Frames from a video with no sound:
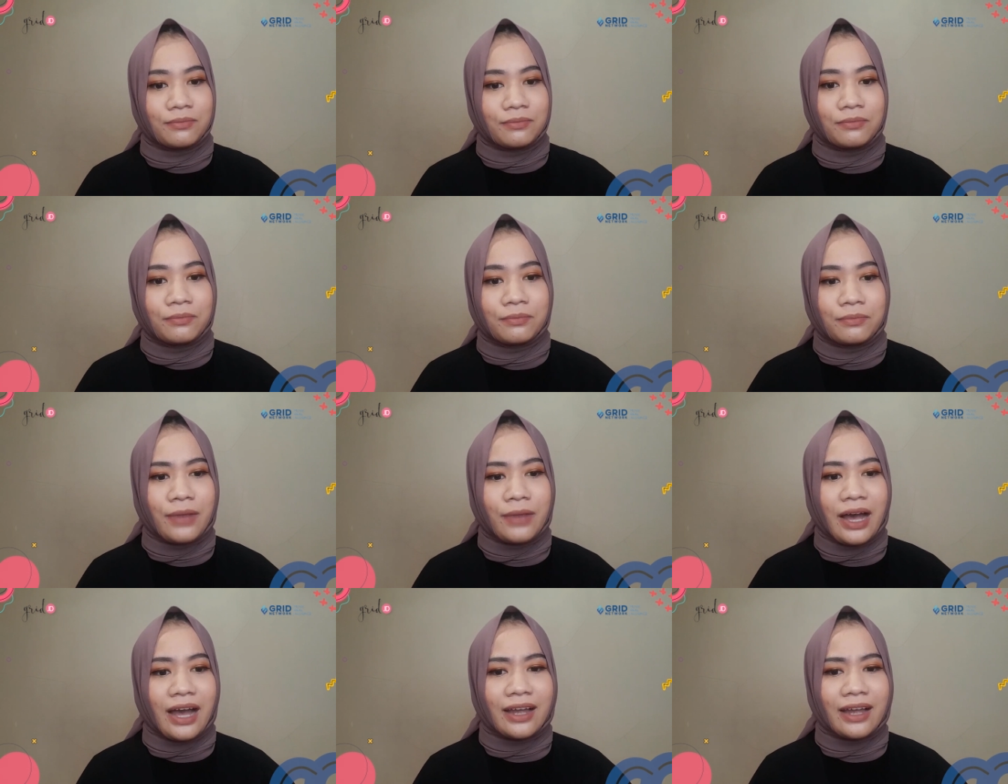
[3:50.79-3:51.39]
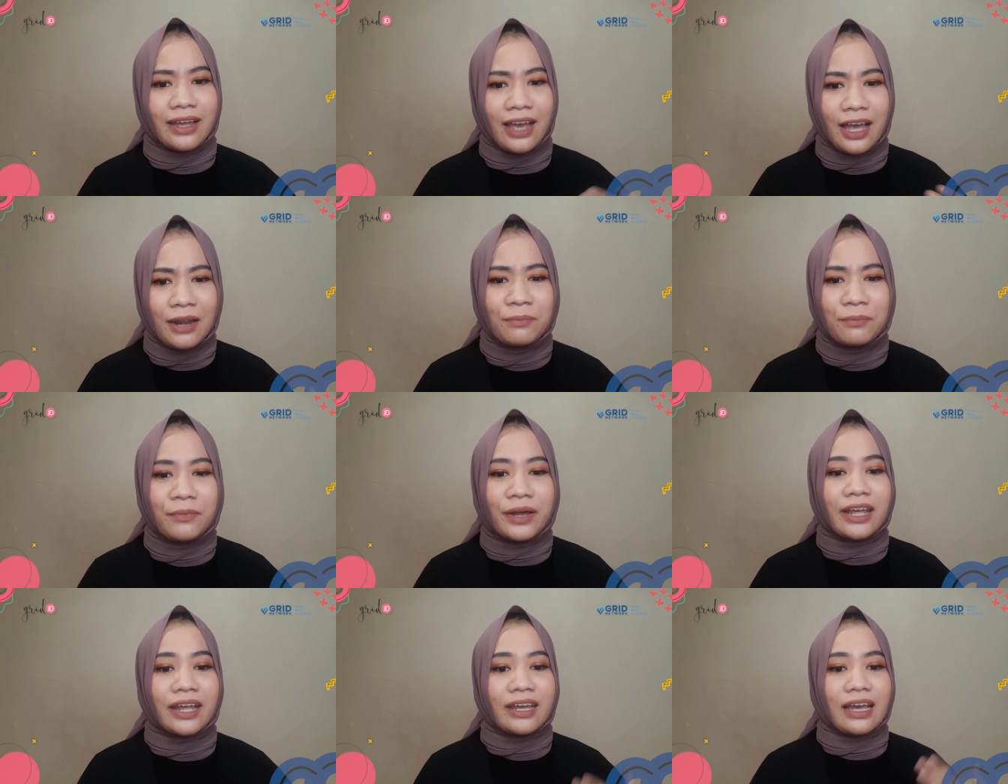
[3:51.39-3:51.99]

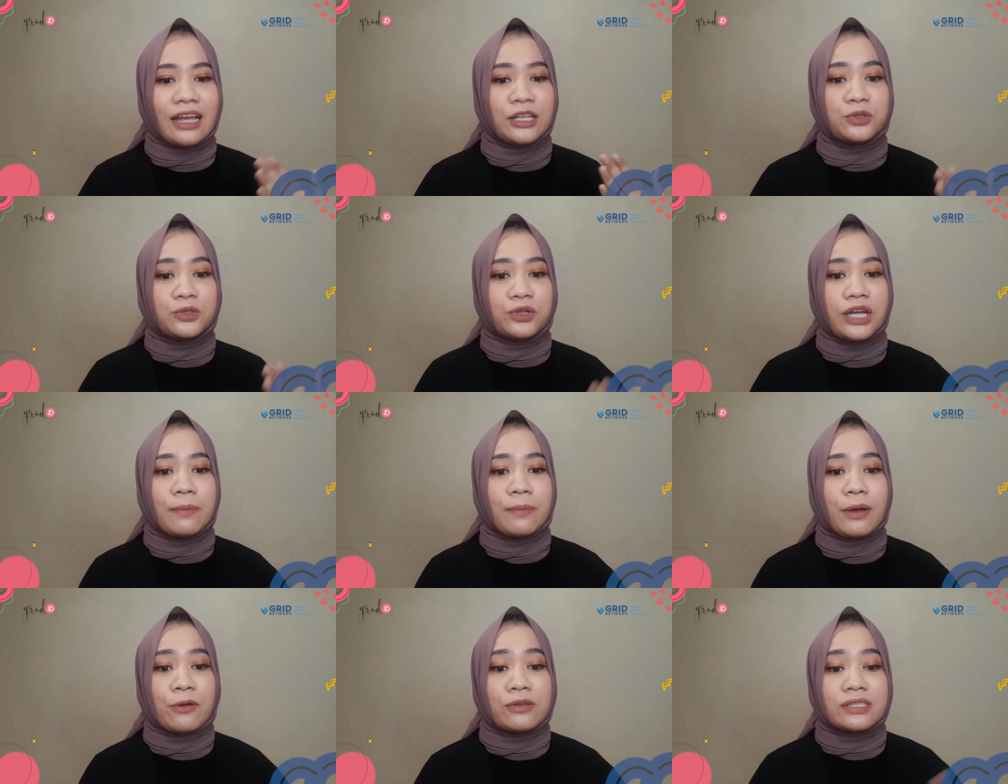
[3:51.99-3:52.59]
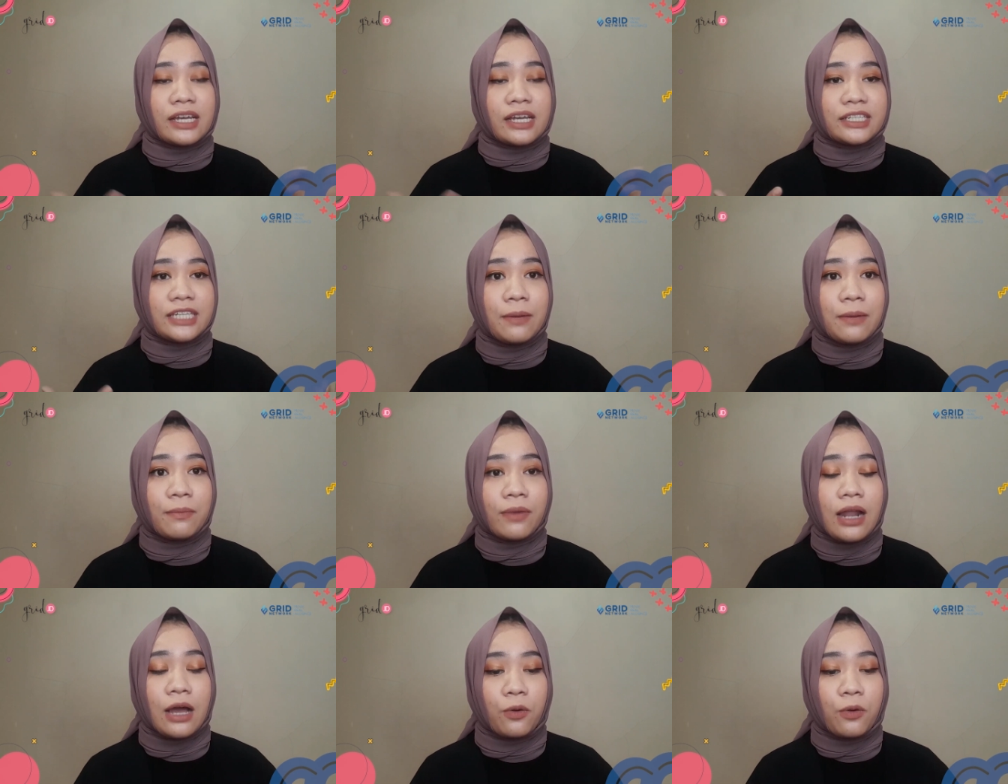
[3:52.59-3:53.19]
Bahkan mereka juga baru saja
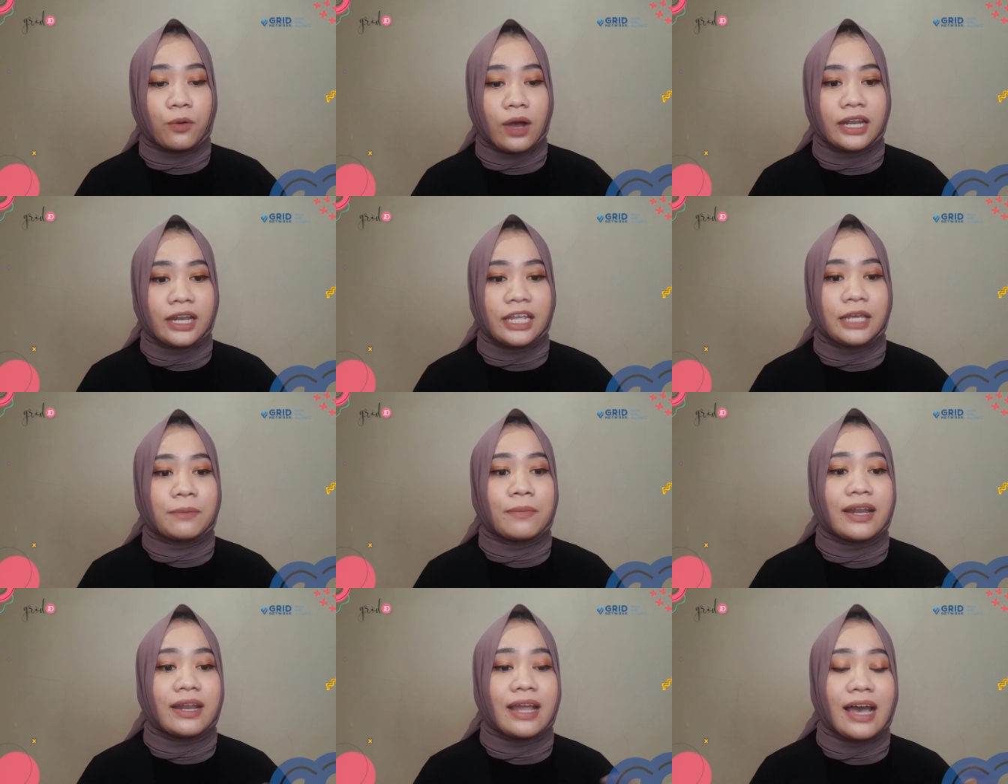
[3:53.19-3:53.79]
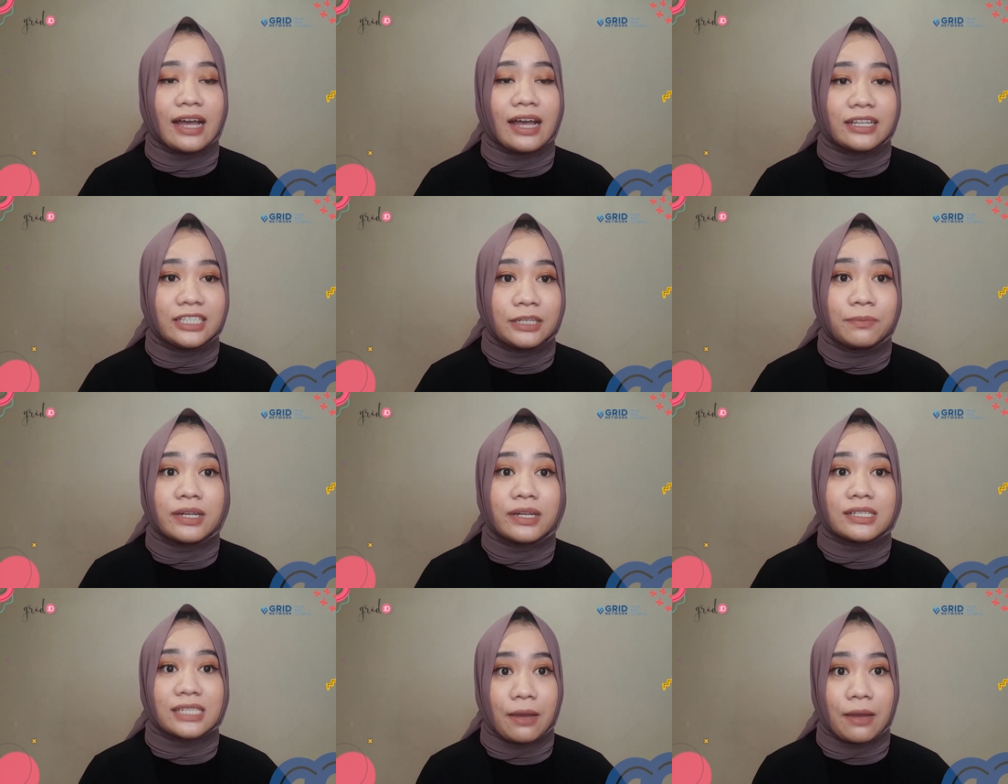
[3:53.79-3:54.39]
melakukan ibadah haji
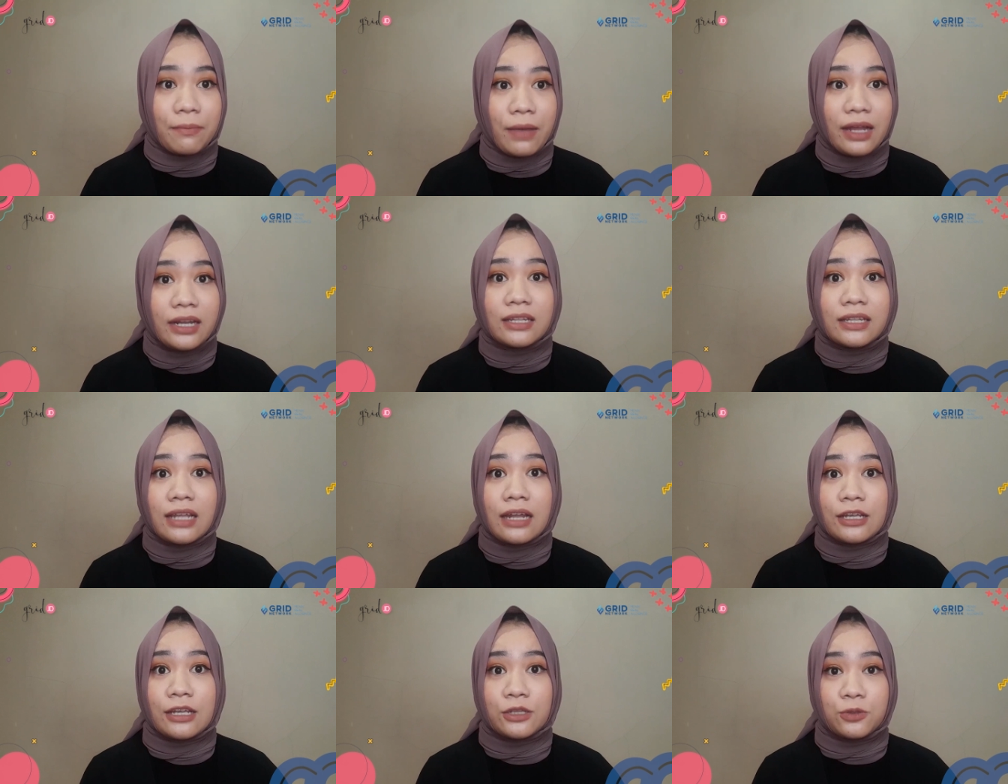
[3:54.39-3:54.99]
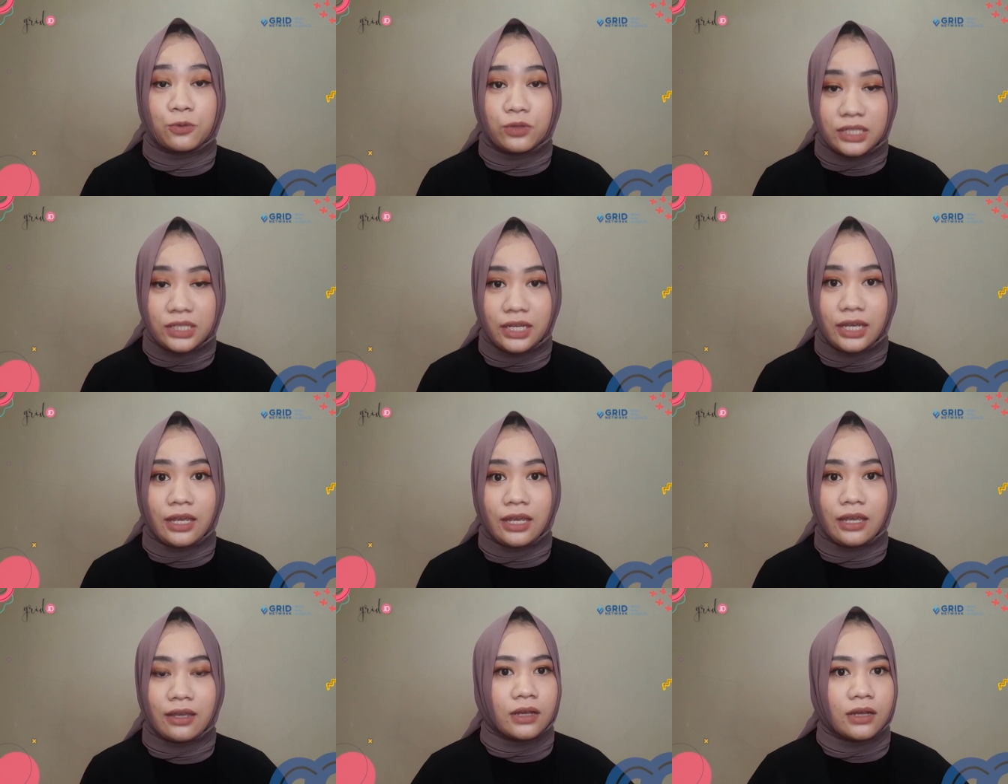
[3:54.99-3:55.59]
bersama di Tanah
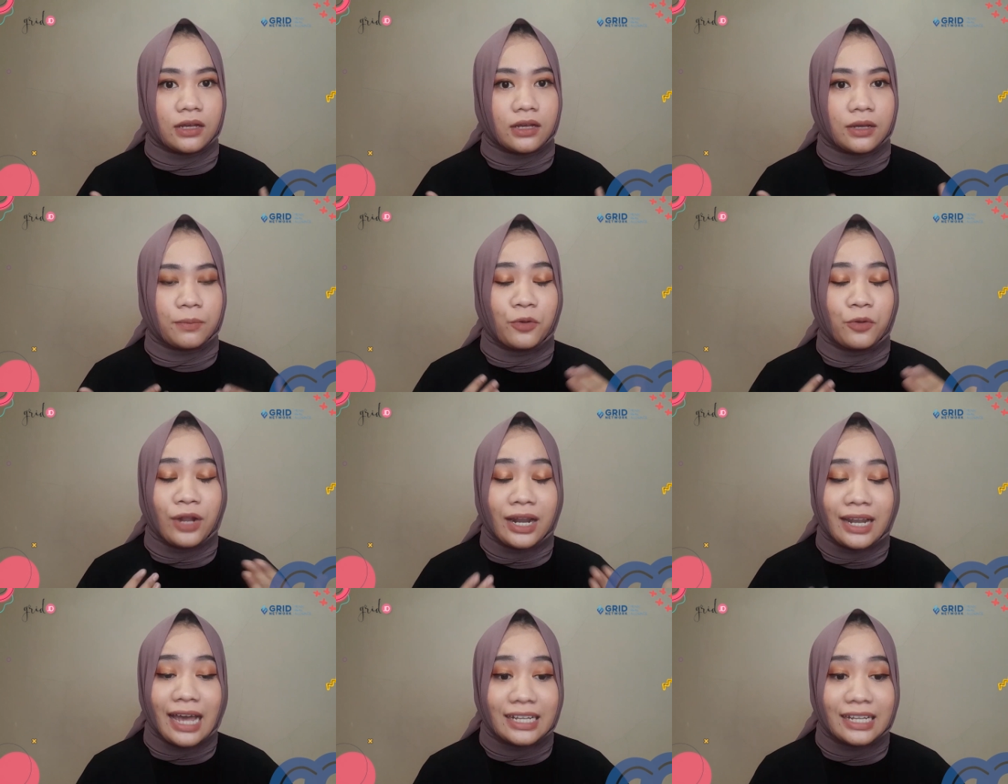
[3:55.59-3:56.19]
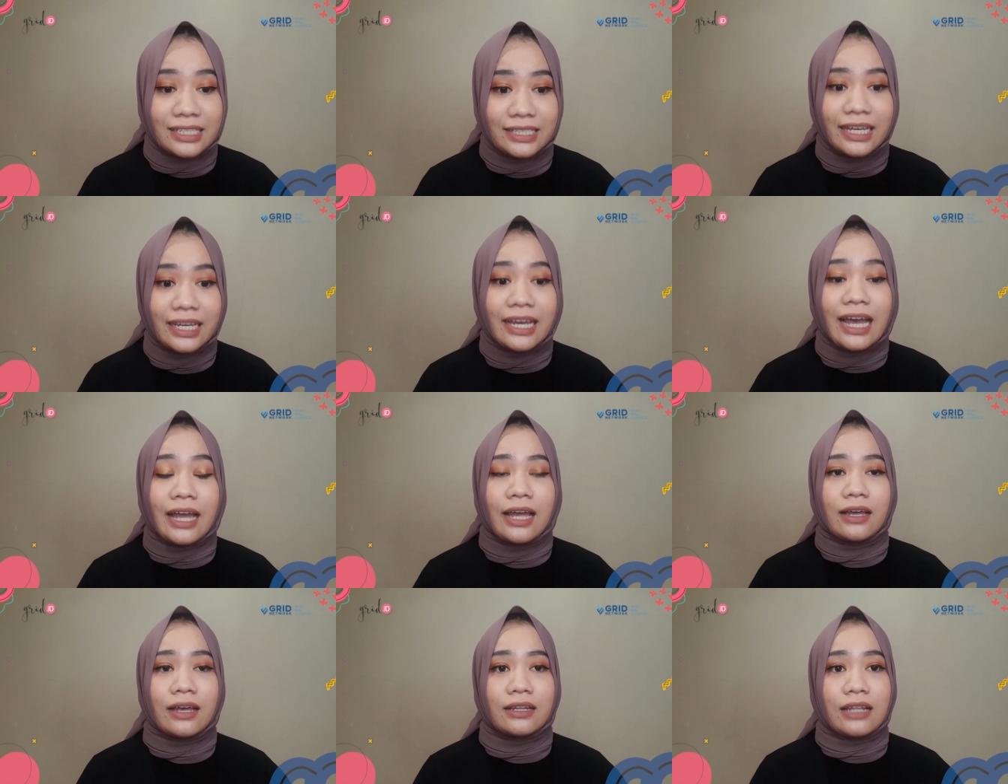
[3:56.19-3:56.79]
Suci eh, bulan
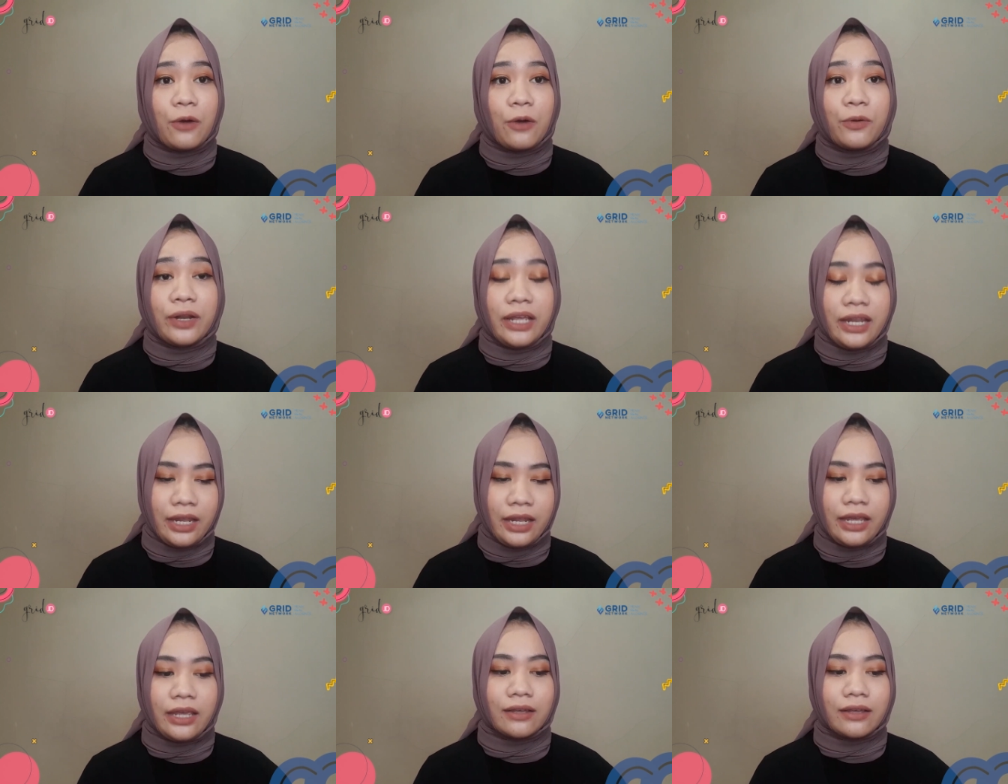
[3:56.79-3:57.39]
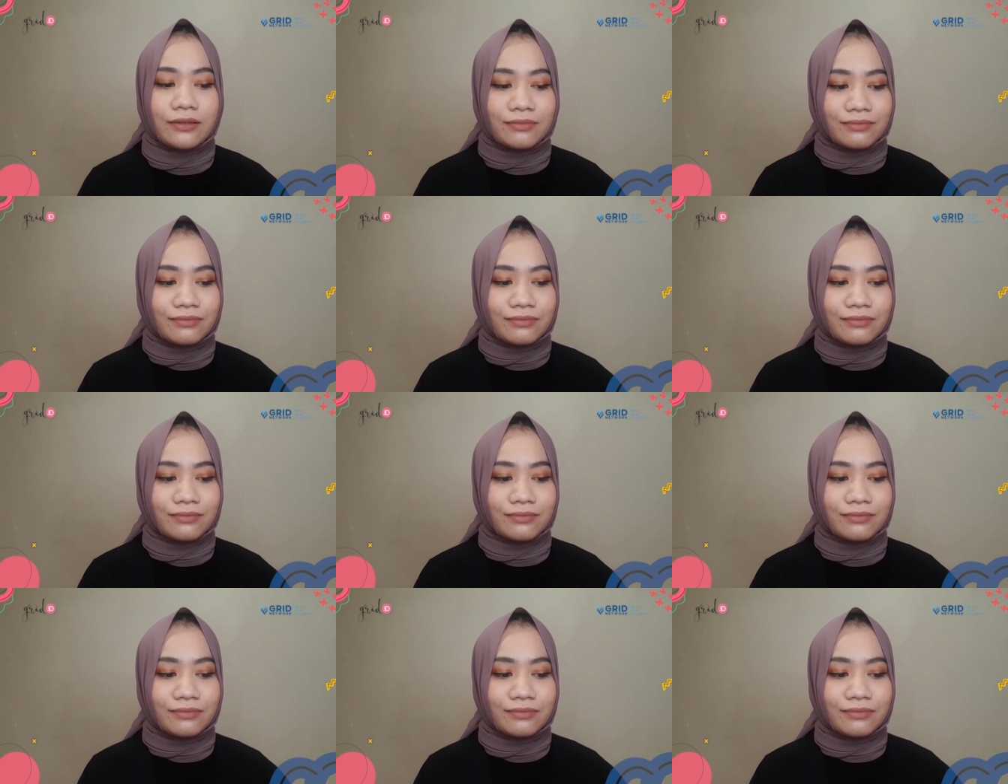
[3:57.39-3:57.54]
haji tahun ini.